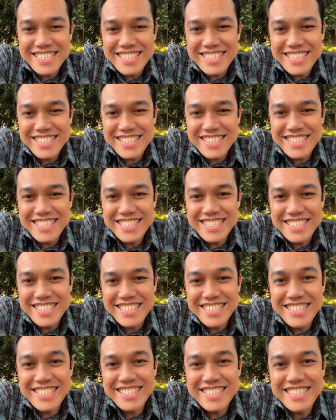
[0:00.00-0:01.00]
Enggak.
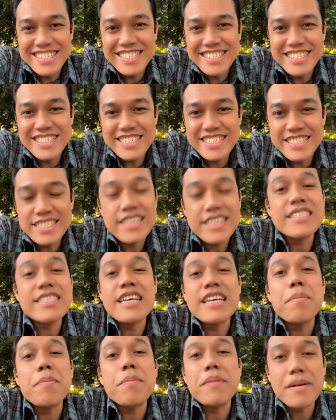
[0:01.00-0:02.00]
Jadi
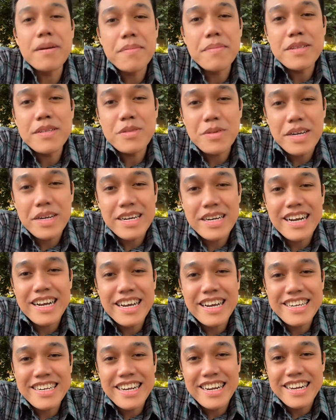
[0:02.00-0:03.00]
siapa yang menentukan
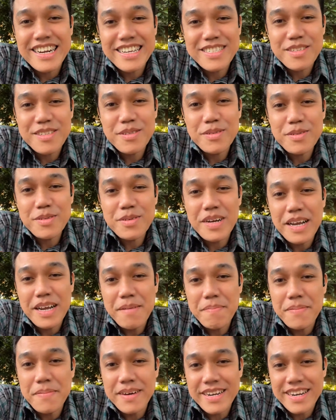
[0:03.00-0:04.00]
kakak dilahirkan tahun
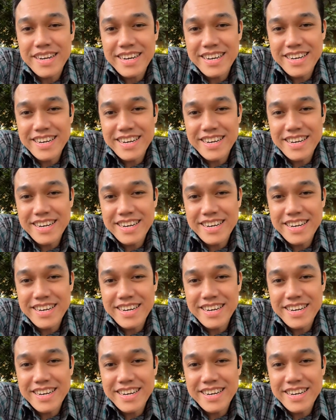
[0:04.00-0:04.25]
78?